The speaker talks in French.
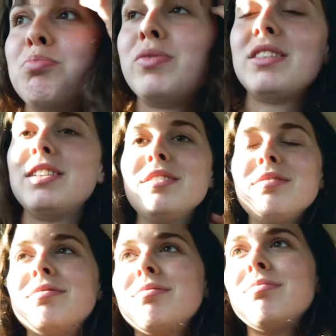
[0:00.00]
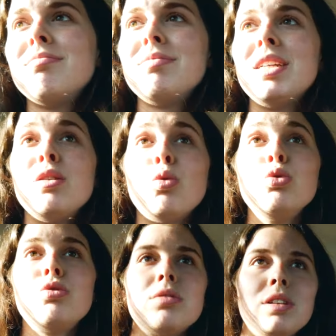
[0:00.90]
vas-y. Il y a une
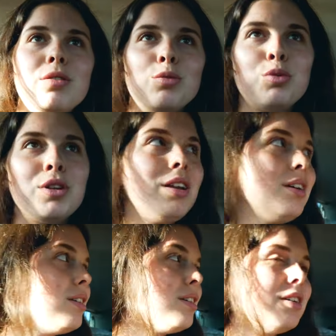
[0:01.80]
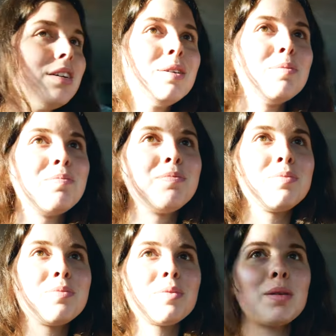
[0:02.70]
route, c'est qu'on peut y aller.
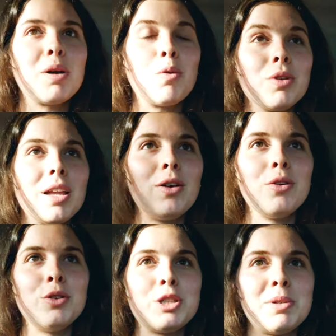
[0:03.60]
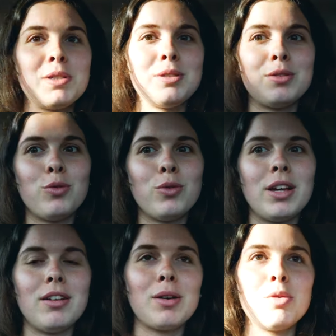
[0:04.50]
Par contre, là, euh, je sais pas si on
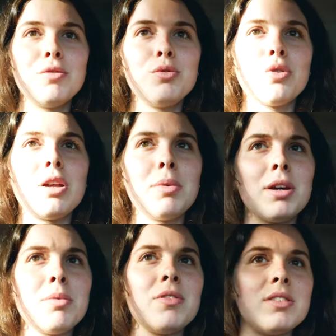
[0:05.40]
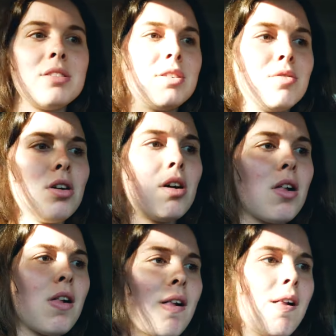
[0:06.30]
a vraiment la vue sur la mer, mais vas-y, va voir.
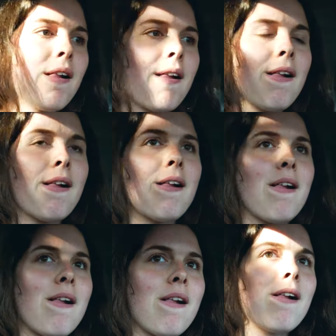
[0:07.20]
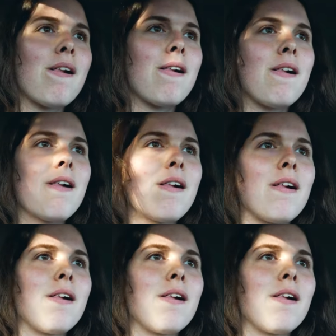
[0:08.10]
Le frein, ils vont lâcher,